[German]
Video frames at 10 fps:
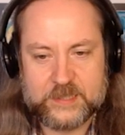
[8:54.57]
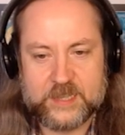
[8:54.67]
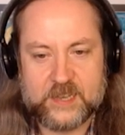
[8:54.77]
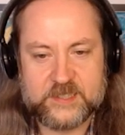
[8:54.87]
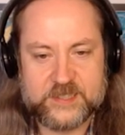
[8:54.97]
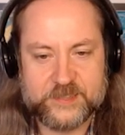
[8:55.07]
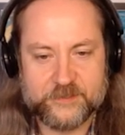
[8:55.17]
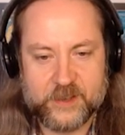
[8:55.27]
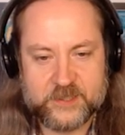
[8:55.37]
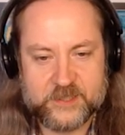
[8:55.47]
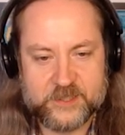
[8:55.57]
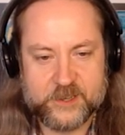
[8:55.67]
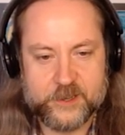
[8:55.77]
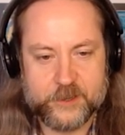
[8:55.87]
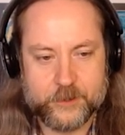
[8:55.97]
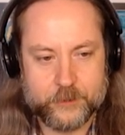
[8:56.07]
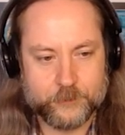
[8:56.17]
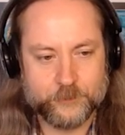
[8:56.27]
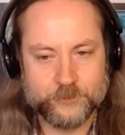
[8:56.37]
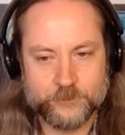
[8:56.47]
Das Wasser.
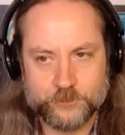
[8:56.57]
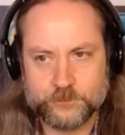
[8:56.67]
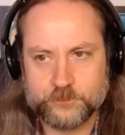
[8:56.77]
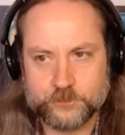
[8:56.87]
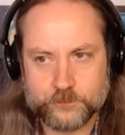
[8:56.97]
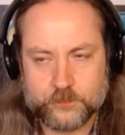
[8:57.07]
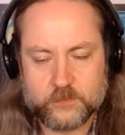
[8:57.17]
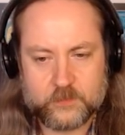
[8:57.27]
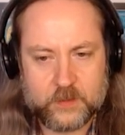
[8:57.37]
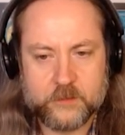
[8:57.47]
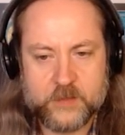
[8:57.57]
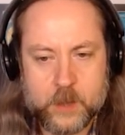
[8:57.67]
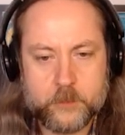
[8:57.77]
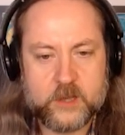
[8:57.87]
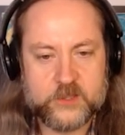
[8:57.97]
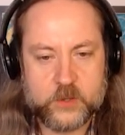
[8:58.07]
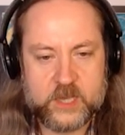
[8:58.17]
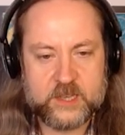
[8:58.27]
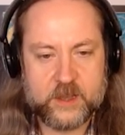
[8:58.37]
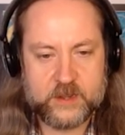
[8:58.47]
Wir haben also
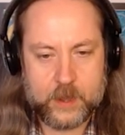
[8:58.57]
eh keine